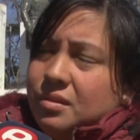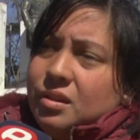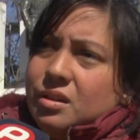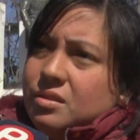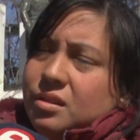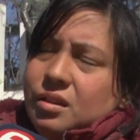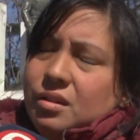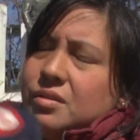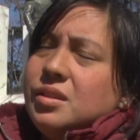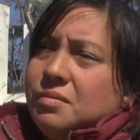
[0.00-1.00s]
Así
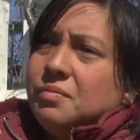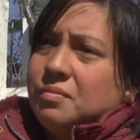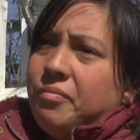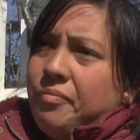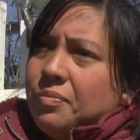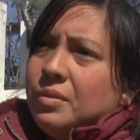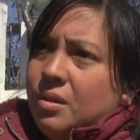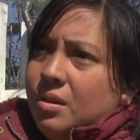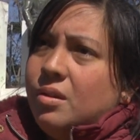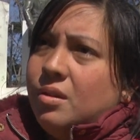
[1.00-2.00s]
que... Van cuidando,
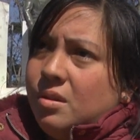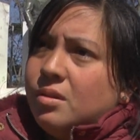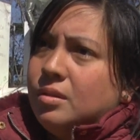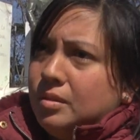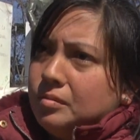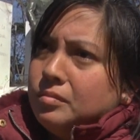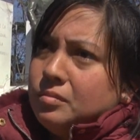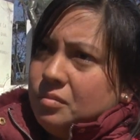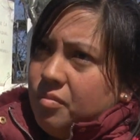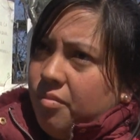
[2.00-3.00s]
por donde van pasando van
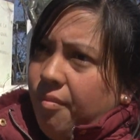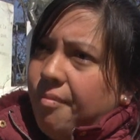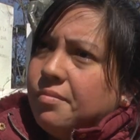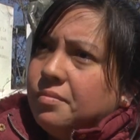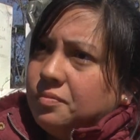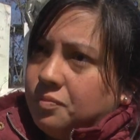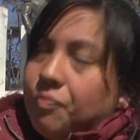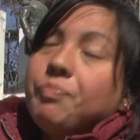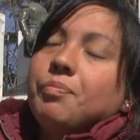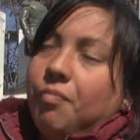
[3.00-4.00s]
apagando luces y todo, ¿no?
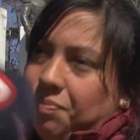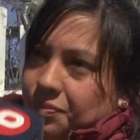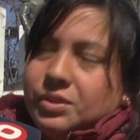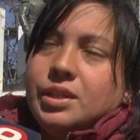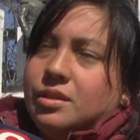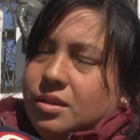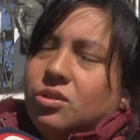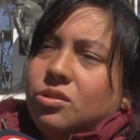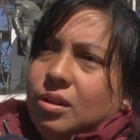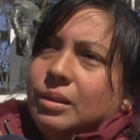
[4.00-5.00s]
¿Se cuidan? Sí, sí,
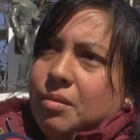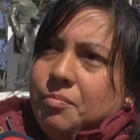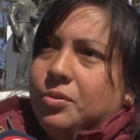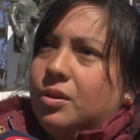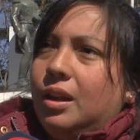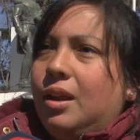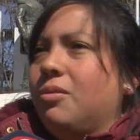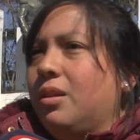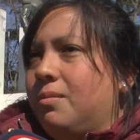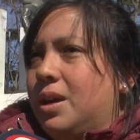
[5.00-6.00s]
todo el tiempo, que la
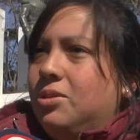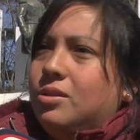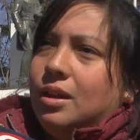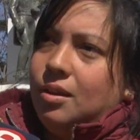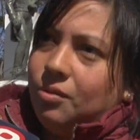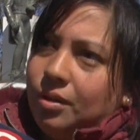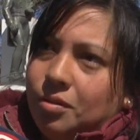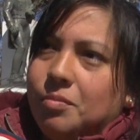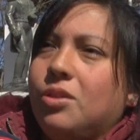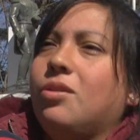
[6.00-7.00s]
luz del baño, que la luz del
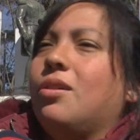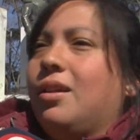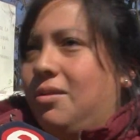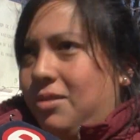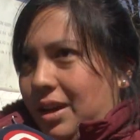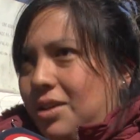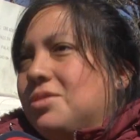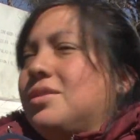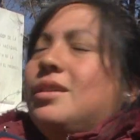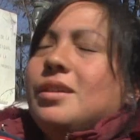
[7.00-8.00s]
comedor, la luz de la
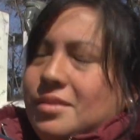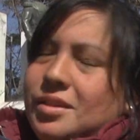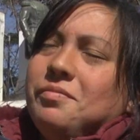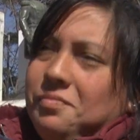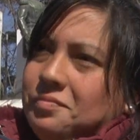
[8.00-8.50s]
cocina, sí.